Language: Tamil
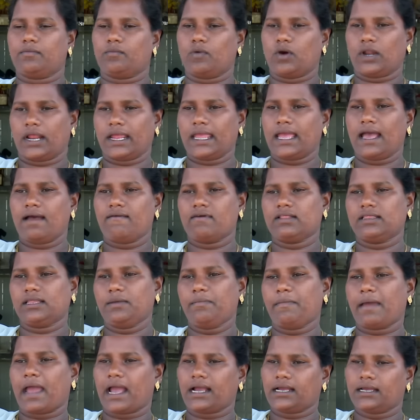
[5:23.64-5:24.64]
முறையாக வந்து
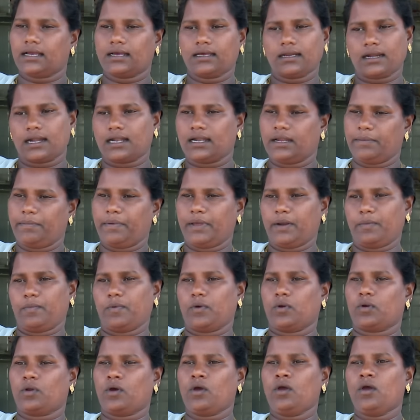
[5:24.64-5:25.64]
பேங்க்குக்கு ரெண்டு பேர்
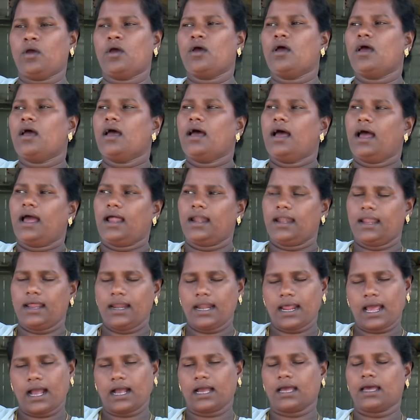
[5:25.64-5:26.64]
போனோம்
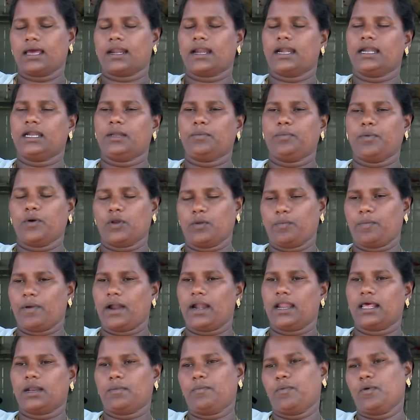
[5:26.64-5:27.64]
அதில் நாங்கள் ரெண்டு
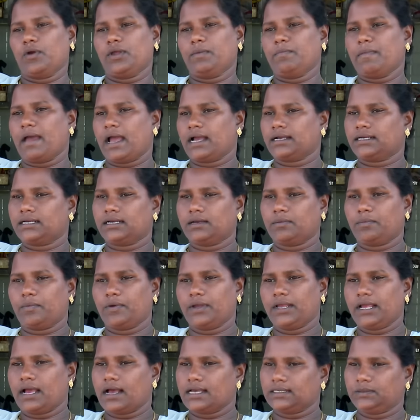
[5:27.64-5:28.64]
பொறுப்பாளர் போய் பேங்க்குக்கு
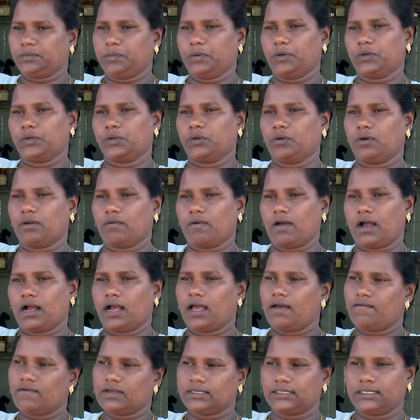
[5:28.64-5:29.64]
போய் காசு போட்டு
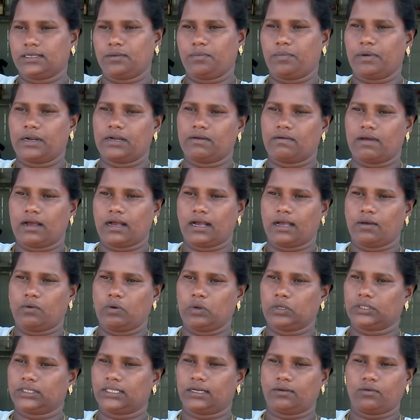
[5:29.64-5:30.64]
வருவாங்க வசூல் பண்ணுவாங்க
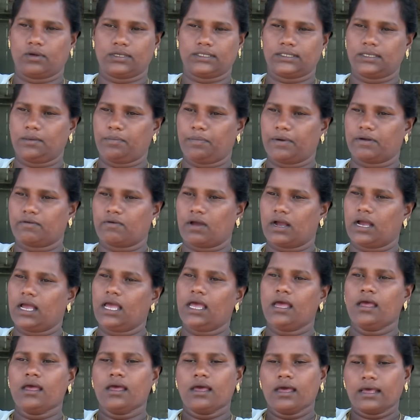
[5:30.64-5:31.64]
ஒருத்தர் வசூல் பண்ணுவாங்க
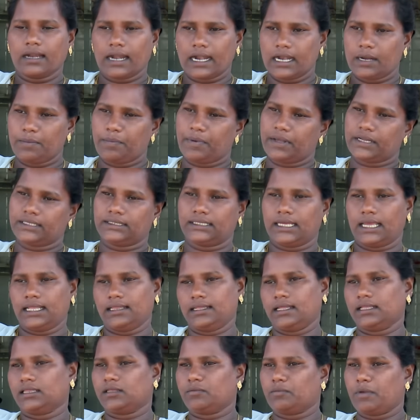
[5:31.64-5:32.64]
ரெண்டு பேர்
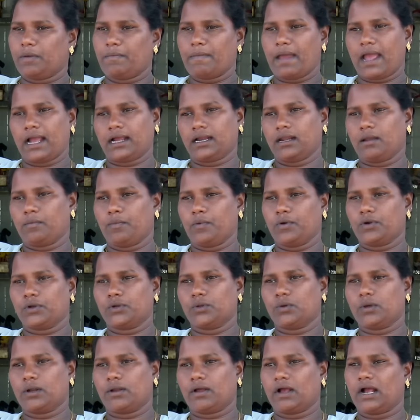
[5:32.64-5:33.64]
சேர்ந்து எடுத்துன்னு போய் பேங்க்கில்
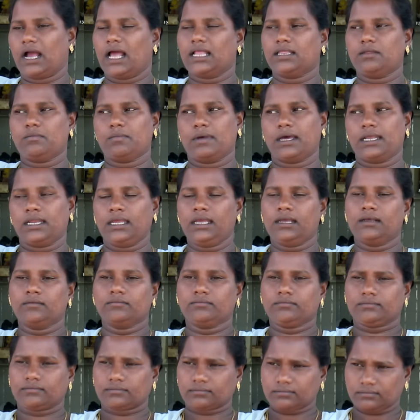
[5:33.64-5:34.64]
போட்டு வருவாங்க அது மாதிரி
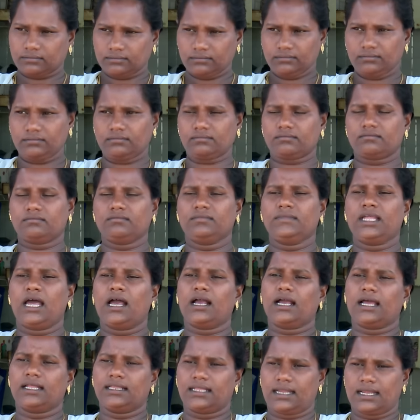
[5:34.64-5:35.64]

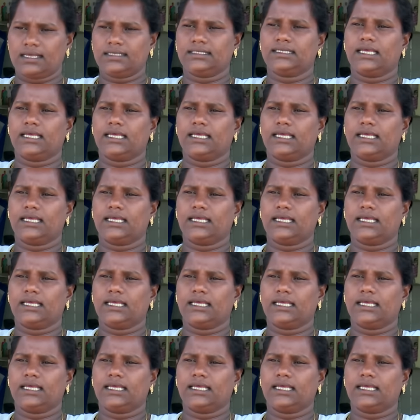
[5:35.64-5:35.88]
நாங்கள் அதெல்லாம்